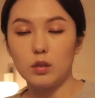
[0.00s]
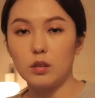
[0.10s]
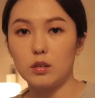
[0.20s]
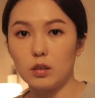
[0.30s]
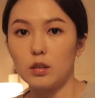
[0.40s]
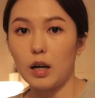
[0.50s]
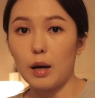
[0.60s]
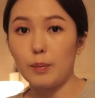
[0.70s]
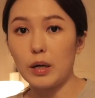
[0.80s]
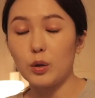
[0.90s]
这个真的
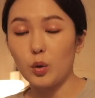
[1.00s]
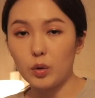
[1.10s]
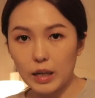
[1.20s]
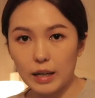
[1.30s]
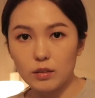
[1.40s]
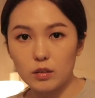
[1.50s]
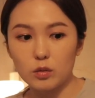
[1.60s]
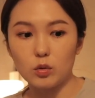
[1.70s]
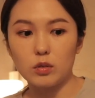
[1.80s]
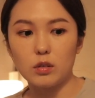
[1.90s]
还蛮有感的，
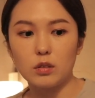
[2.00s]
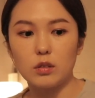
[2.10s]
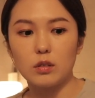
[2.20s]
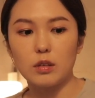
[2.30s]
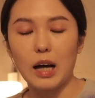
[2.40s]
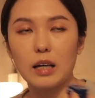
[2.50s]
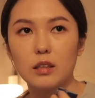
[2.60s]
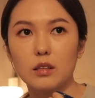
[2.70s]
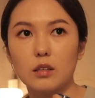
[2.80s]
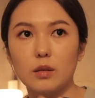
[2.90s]
就是它
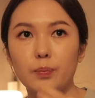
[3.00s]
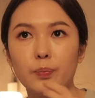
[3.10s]
的